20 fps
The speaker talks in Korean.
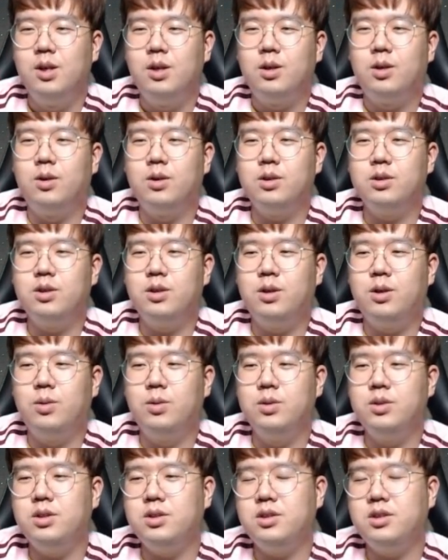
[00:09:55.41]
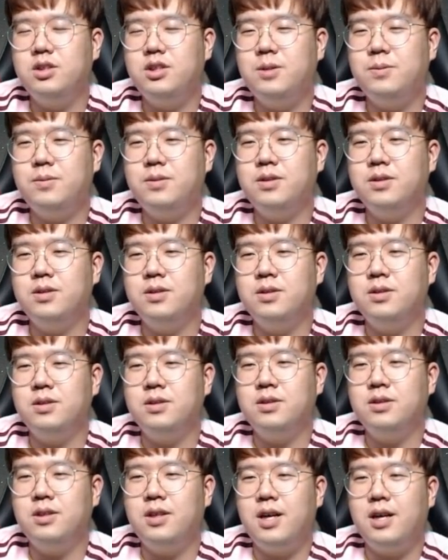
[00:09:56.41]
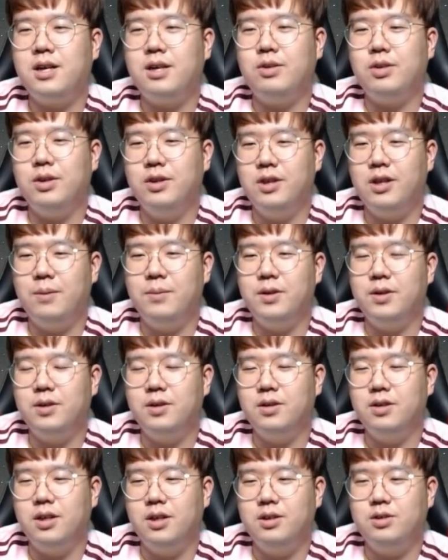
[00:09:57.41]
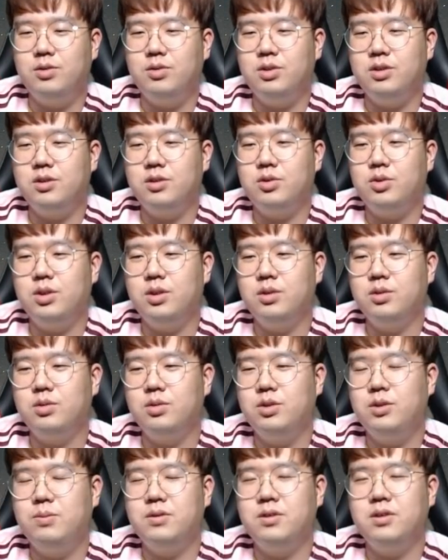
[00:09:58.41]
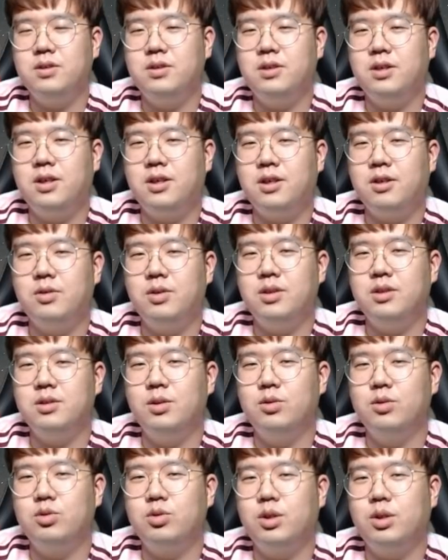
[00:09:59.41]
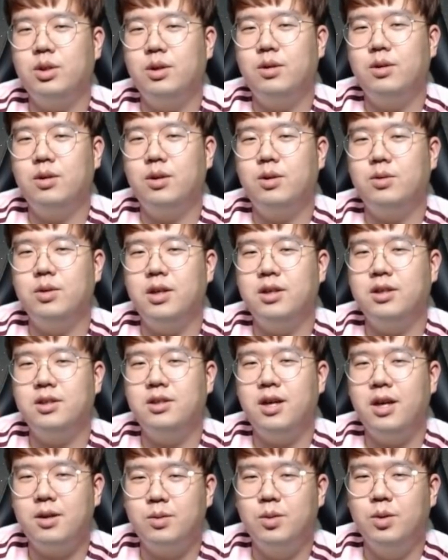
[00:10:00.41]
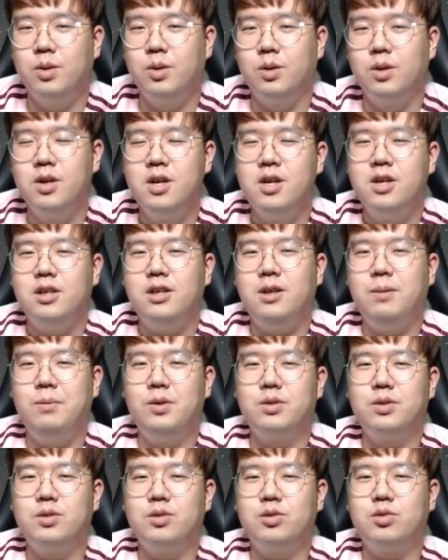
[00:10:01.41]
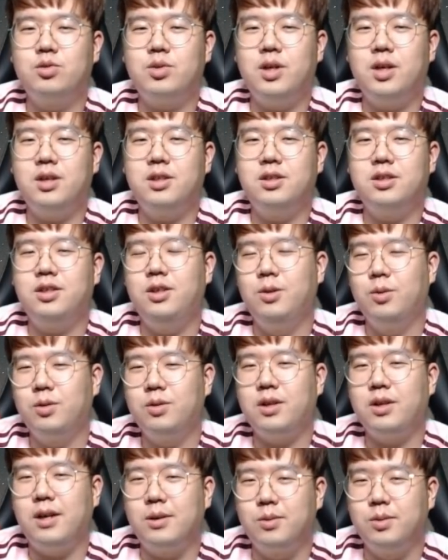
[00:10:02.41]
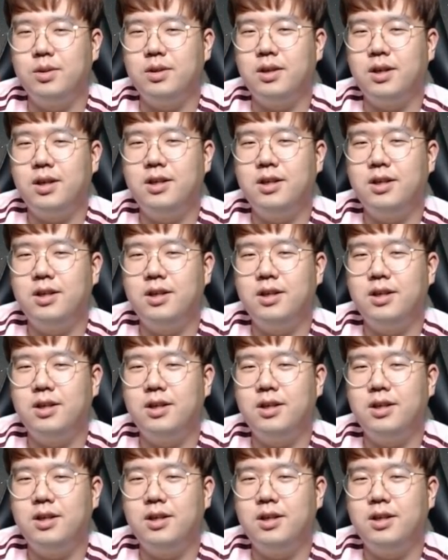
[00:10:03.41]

거기서 올 시즌 10승을 하게 된다면 LG 트윈스 최연소 10승을 하게 되는 선수가 될 거라고 얘기를 했고 이민호 선수가 그 기록을 알고 있다.